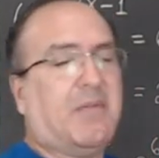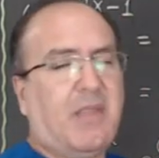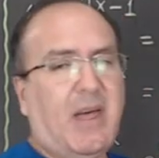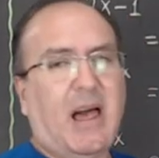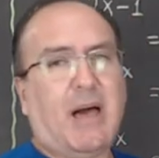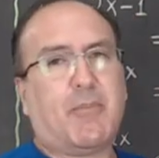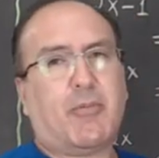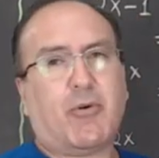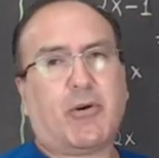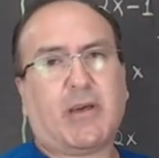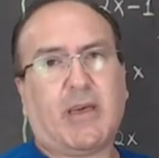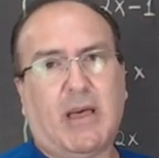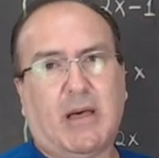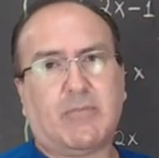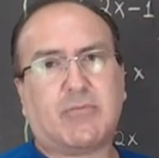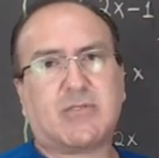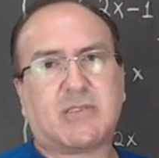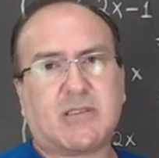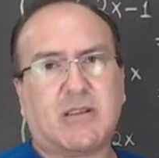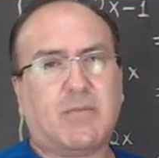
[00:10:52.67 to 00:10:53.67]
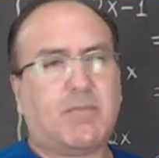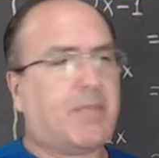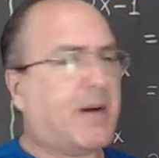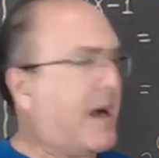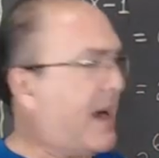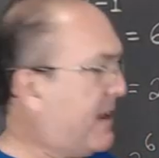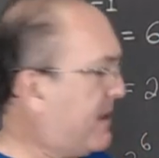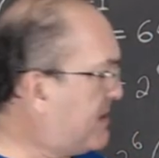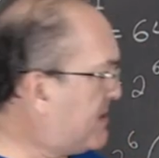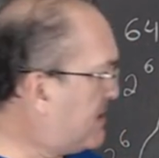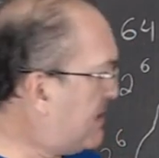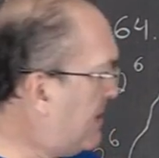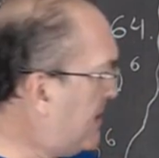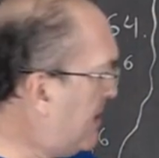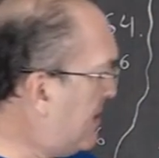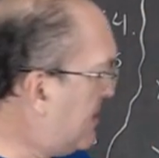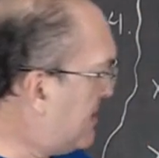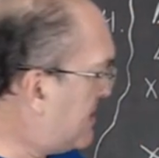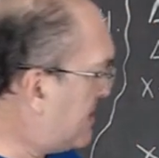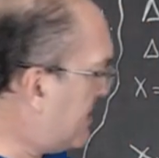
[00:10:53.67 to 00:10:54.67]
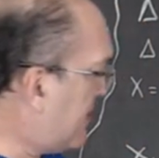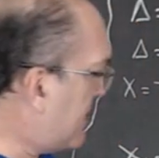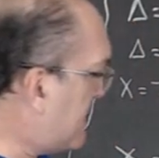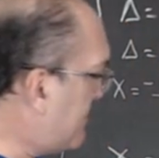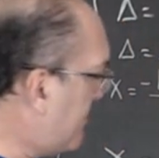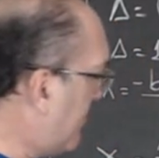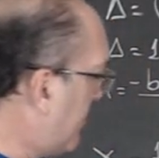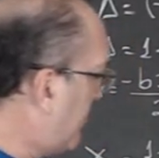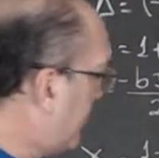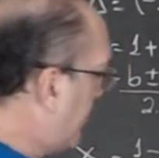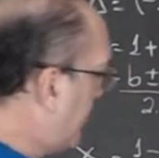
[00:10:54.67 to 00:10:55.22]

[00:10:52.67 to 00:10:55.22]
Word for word: Dá, porque ambos são pares. 6 por